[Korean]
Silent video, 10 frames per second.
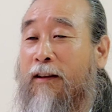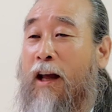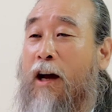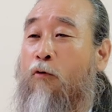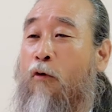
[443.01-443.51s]

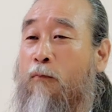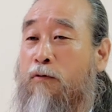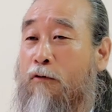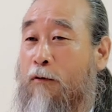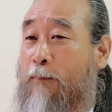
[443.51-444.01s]
내가
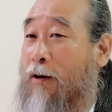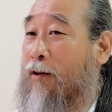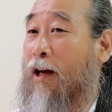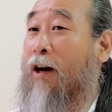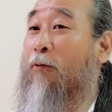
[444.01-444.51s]
공부를
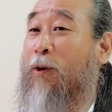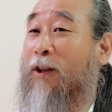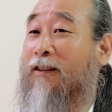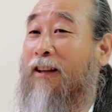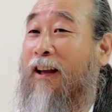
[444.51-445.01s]
바르게 하고
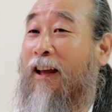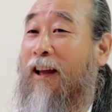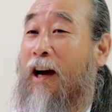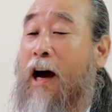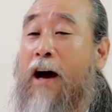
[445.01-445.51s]
있는데
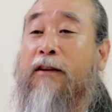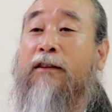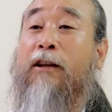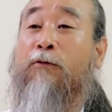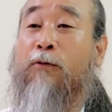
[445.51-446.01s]
하는
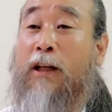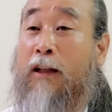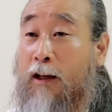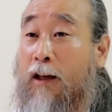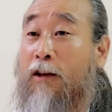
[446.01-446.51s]
일도 잘
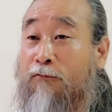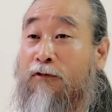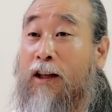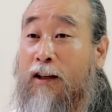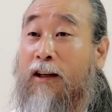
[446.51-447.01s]
되게 해줄
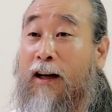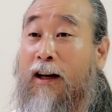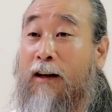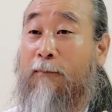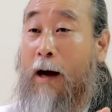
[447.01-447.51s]
테니까
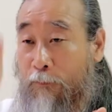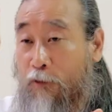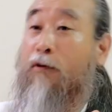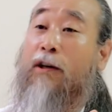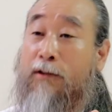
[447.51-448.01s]
마음
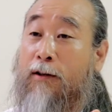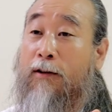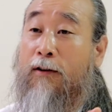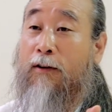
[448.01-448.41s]
놓고 하세요.